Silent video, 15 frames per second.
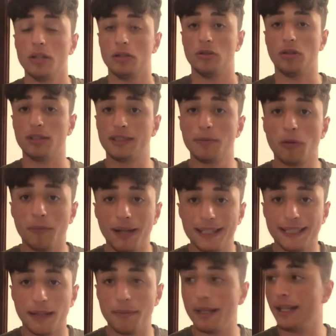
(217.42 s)
non si può mai
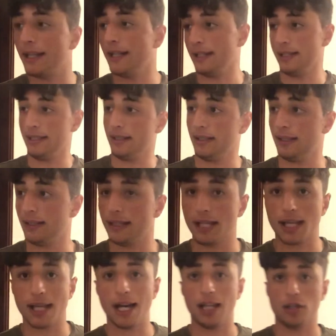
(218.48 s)
sapere
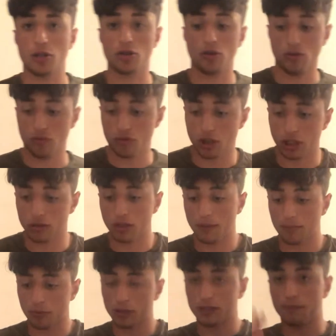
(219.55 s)
nel calcio, un giocatore
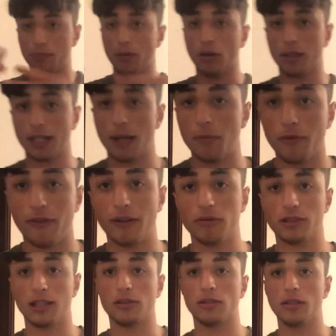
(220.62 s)
può esplodere, può fare
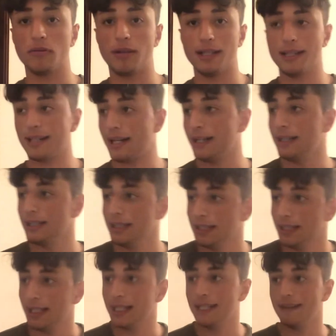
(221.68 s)
un salto di qualità
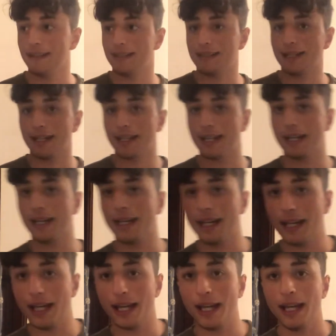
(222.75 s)
e
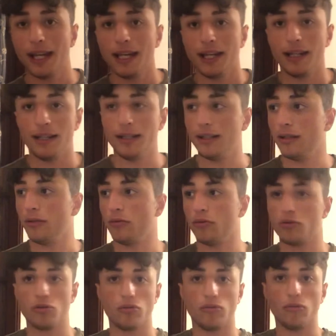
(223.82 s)
diventare
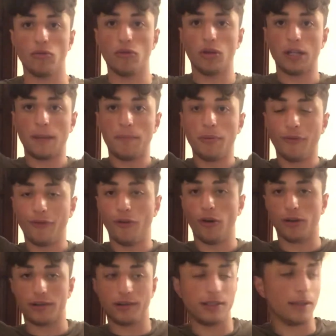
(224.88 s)
un, uno dei più
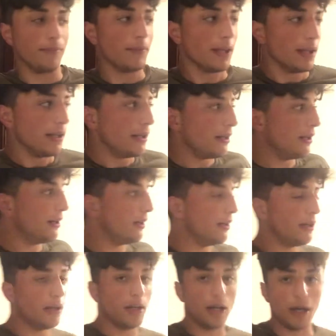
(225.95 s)
forti,
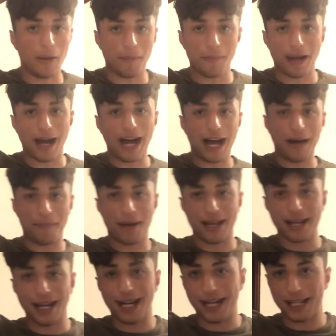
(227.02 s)
ma
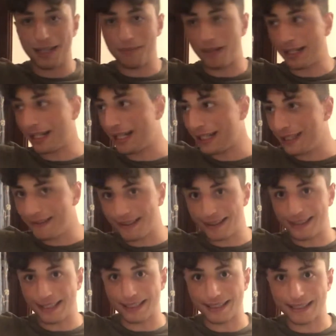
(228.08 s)
magari, magari
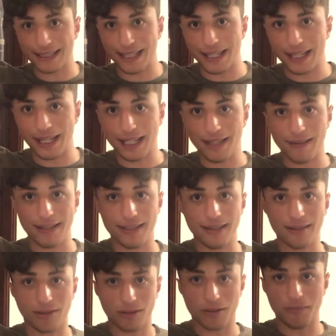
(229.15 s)
diventasse a livelli di
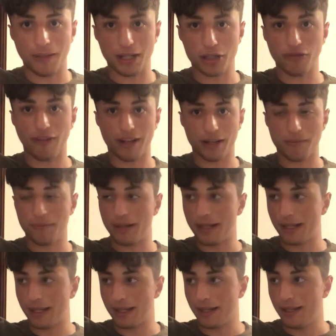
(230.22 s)
Drogba ci
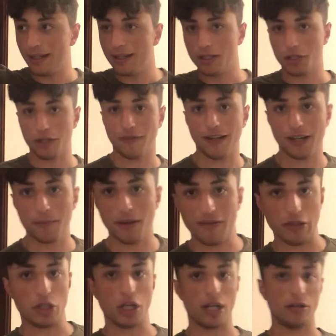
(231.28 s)
farebbe ci farebbe
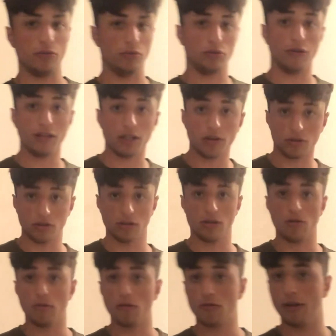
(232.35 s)
vincere tutto, vi ricordo che
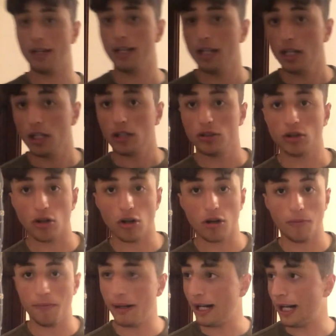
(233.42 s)
comunque
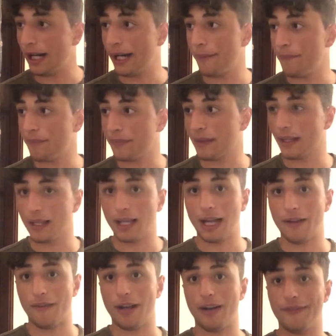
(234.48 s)
Drogba mh,
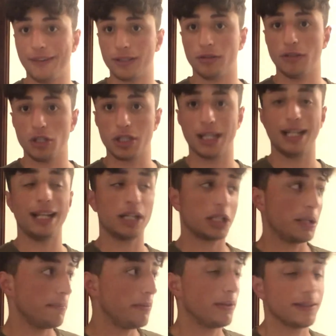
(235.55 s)
ha, ha, fatto vincere la
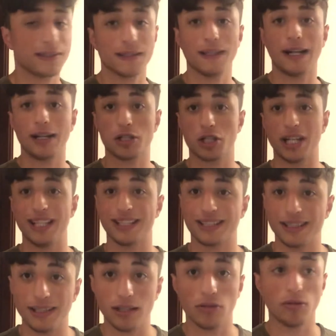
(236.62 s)
Champions a
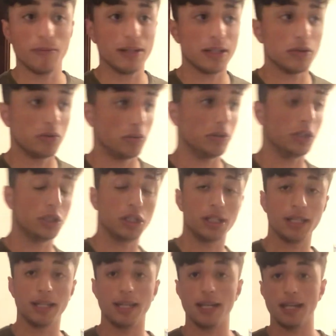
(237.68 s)
Chelsea nel 2012
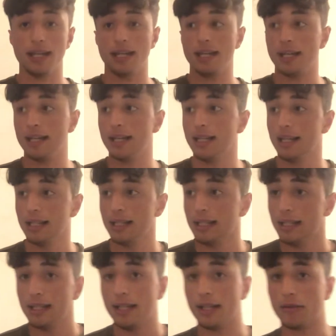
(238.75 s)
e, e